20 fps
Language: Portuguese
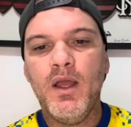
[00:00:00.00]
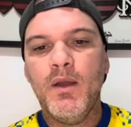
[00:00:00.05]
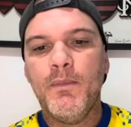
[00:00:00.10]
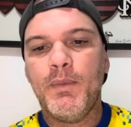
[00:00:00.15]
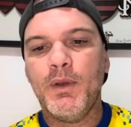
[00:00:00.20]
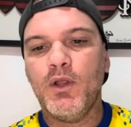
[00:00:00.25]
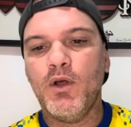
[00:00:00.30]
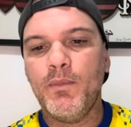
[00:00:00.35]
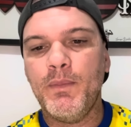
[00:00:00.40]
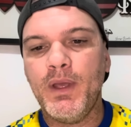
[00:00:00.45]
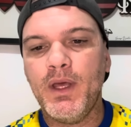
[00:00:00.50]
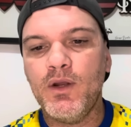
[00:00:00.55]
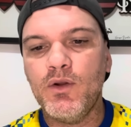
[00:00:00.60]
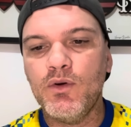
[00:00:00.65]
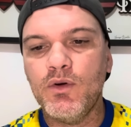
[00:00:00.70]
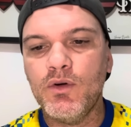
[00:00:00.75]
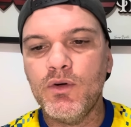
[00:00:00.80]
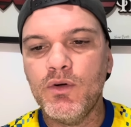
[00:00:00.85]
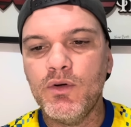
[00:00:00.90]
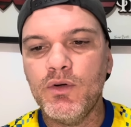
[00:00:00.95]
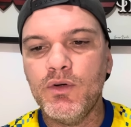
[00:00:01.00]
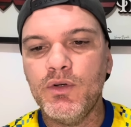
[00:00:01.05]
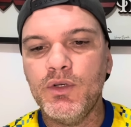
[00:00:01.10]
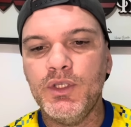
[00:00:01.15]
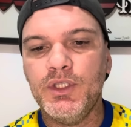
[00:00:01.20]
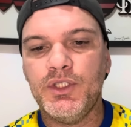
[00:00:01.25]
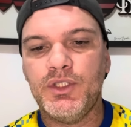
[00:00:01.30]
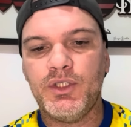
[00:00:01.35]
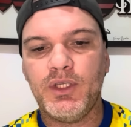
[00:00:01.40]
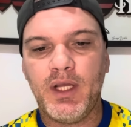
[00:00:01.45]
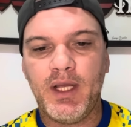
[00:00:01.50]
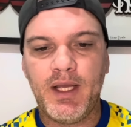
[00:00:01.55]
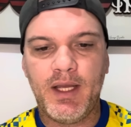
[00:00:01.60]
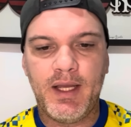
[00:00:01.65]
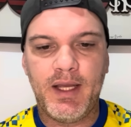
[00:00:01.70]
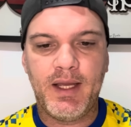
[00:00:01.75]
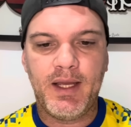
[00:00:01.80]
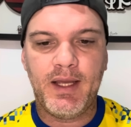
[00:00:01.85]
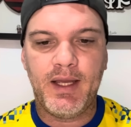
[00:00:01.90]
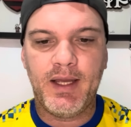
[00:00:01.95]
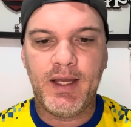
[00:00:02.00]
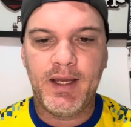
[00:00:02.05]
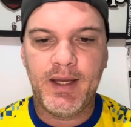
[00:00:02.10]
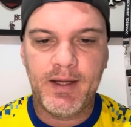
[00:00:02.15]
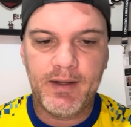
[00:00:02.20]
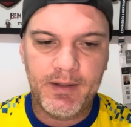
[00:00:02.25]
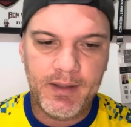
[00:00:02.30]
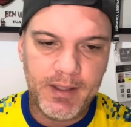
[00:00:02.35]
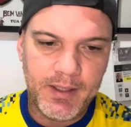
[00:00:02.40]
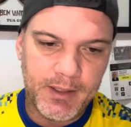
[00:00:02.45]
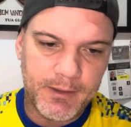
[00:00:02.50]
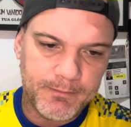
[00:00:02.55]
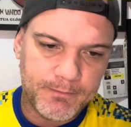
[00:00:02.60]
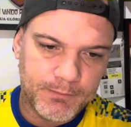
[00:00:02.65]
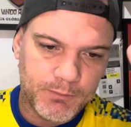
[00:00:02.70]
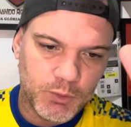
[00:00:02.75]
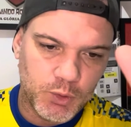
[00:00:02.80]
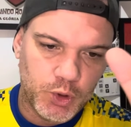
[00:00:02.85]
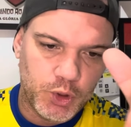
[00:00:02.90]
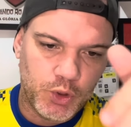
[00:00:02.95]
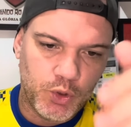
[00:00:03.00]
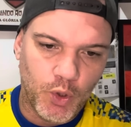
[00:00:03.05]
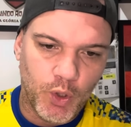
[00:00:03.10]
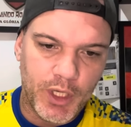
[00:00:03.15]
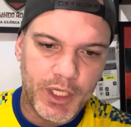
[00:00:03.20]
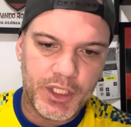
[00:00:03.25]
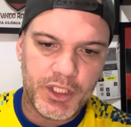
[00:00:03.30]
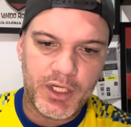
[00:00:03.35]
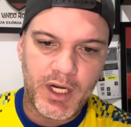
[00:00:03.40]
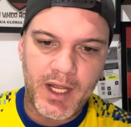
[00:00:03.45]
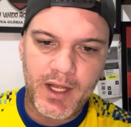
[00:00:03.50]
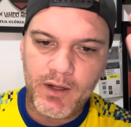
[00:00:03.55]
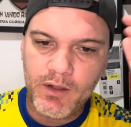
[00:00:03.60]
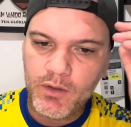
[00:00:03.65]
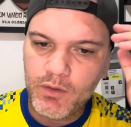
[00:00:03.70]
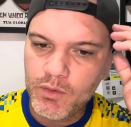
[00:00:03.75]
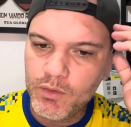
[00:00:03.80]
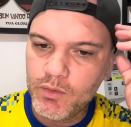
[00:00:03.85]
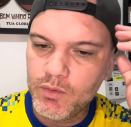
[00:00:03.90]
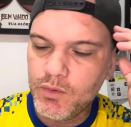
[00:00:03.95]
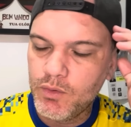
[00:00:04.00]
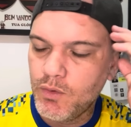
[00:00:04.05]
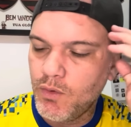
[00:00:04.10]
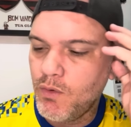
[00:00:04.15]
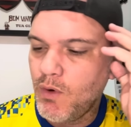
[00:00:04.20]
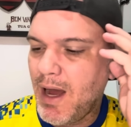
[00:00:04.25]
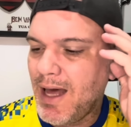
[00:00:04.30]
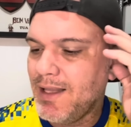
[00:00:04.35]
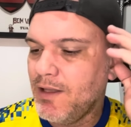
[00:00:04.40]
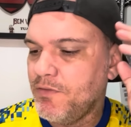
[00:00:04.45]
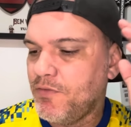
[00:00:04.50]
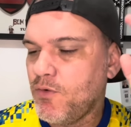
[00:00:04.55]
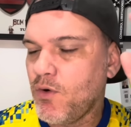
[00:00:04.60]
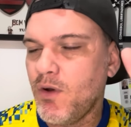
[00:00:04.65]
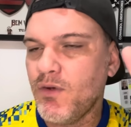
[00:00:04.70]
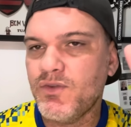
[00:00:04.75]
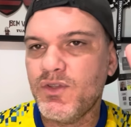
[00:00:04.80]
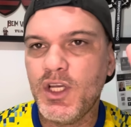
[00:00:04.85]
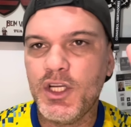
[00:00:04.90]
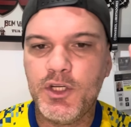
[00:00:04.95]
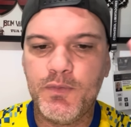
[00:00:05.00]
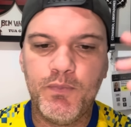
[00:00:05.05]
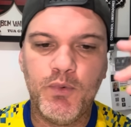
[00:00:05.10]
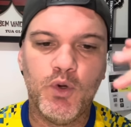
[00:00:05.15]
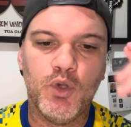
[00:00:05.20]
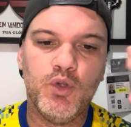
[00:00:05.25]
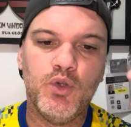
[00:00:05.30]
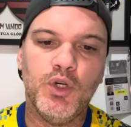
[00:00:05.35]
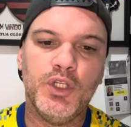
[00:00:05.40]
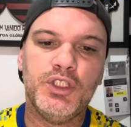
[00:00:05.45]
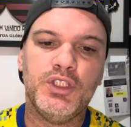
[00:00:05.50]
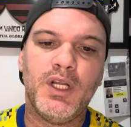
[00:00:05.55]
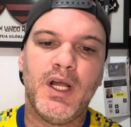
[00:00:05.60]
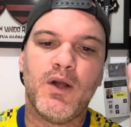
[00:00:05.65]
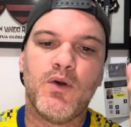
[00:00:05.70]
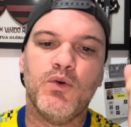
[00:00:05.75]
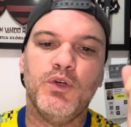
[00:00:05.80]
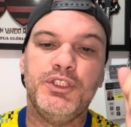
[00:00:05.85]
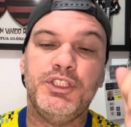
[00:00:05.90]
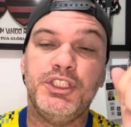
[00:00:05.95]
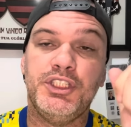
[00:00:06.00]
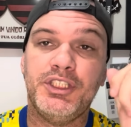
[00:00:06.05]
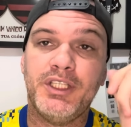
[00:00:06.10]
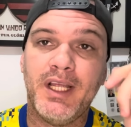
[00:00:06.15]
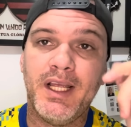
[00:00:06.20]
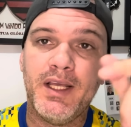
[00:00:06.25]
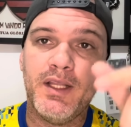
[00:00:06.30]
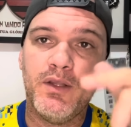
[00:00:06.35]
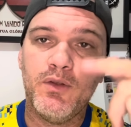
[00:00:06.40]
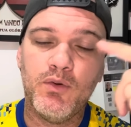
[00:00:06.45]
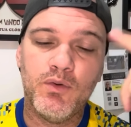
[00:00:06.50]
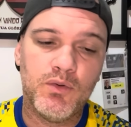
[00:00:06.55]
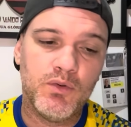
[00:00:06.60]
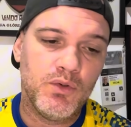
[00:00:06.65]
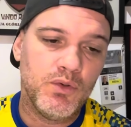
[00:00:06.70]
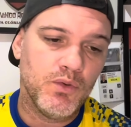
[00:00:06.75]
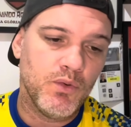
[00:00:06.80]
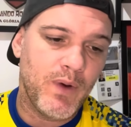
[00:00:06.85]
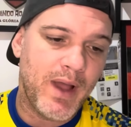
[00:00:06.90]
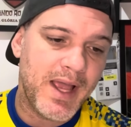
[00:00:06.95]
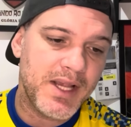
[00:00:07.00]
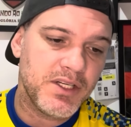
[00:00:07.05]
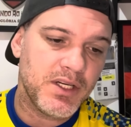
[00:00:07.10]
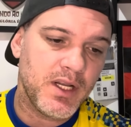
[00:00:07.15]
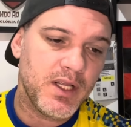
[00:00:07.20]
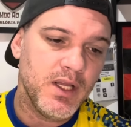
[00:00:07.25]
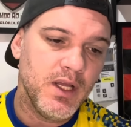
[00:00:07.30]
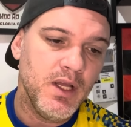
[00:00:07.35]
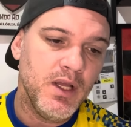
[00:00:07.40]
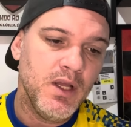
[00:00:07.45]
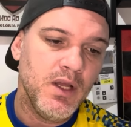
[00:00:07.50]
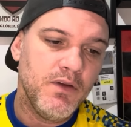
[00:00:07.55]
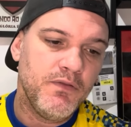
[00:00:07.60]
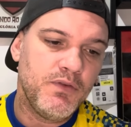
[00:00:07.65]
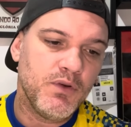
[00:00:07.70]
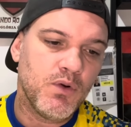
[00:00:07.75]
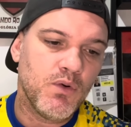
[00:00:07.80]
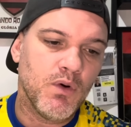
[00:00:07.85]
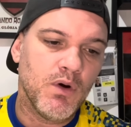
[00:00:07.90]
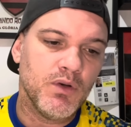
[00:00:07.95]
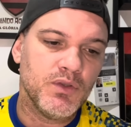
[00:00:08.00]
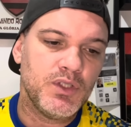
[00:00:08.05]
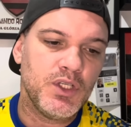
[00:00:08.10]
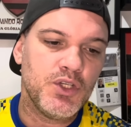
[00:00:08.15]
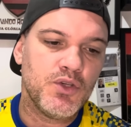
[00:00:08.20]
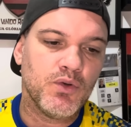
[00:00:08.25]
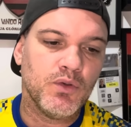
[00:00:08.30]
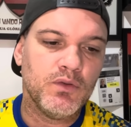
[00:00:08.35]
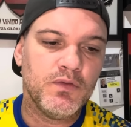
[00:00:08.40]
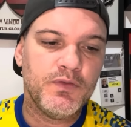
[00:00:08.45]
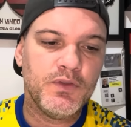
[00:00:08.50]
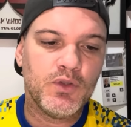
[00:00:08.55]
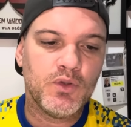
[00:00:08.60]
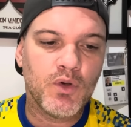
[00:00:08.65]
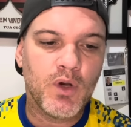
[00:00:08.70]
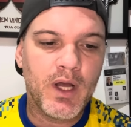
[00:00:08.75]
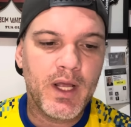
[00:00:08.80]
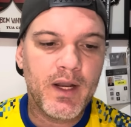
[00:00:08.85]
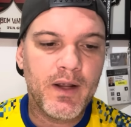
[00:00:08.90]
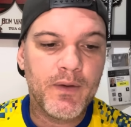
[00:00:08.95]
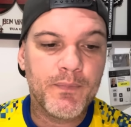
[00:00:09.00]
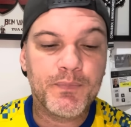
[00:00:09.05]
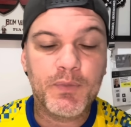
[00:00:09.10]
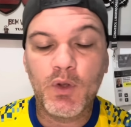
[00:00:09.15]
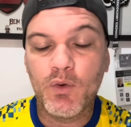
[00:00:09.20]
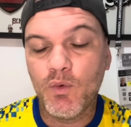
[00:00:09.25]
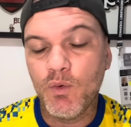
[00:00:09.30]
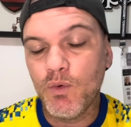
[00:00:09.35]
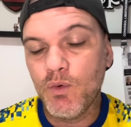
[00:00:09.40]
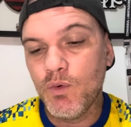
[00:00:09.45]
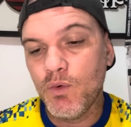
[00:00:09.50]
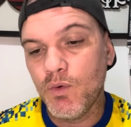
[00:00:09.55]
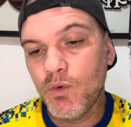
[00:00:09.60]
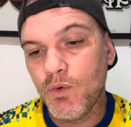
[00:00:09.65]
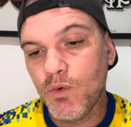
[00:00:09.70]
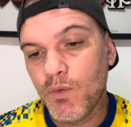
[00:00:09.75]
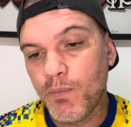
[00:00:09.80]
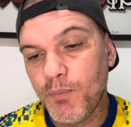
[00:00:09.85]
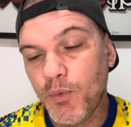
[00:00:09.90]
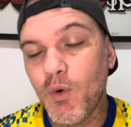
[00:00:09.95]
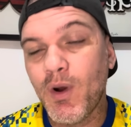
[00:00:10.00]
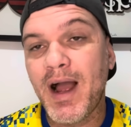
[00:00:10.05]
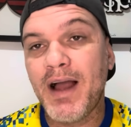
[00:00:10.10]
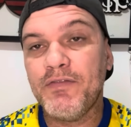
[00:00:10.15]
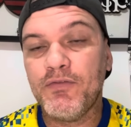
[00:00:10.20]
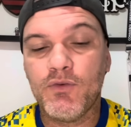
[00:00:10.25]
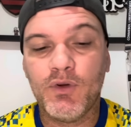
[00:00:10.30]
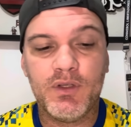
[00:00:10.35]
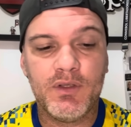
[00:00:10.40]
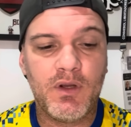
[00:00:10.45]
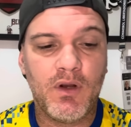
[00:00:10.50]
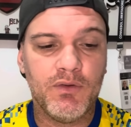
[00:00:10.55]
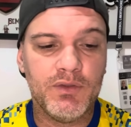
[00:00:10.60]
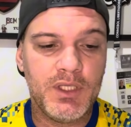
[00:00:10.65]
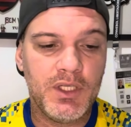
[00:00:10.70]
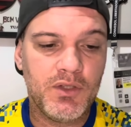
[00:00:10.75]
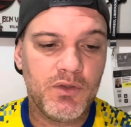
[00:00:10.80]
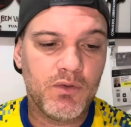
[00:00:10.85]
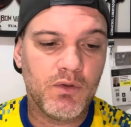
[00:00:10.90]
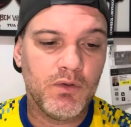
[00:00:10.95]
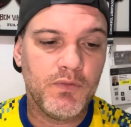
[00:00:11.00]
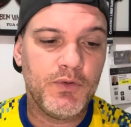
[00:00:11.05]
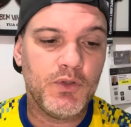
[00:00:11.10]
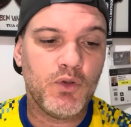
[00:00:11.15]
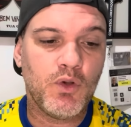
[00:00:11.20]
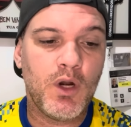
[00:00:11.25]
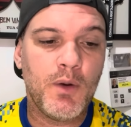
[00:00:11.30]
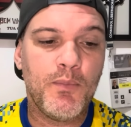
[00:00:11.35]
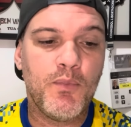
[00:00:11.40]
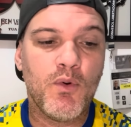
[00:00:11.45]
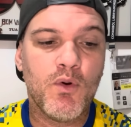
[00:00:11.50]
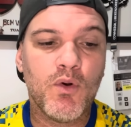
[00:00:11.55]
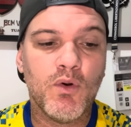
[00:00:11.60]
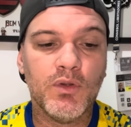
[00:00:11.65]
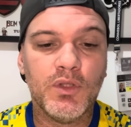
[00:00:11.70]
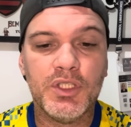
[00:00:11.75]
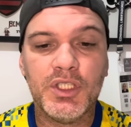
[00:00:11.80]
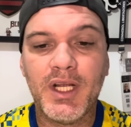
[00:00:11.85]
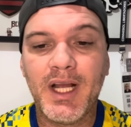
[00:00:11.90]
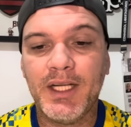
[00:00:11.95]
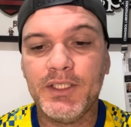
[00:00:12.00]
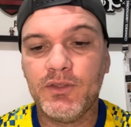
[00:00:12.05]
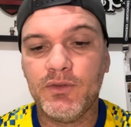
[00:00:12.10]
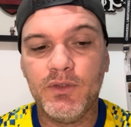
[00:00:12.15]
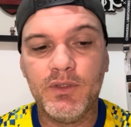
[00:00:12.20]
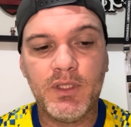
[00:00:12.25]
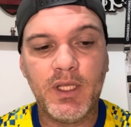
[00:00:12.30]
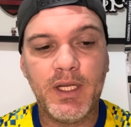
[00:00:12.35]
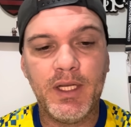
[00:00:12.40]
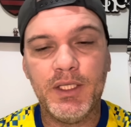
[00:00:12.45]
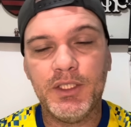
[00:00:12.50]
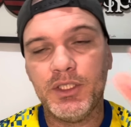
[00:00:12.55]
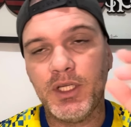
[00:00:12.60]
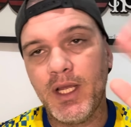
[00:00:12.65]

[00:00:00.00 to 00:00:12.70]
Pelo menos é, é, é, é os dois, né? O Alan ficou ausente por dores na coxa esquerda e o Wesley ficou ausente contra o Vitória. O Pulgar ficou ausente contra o Vitória por conta de gastroenterite.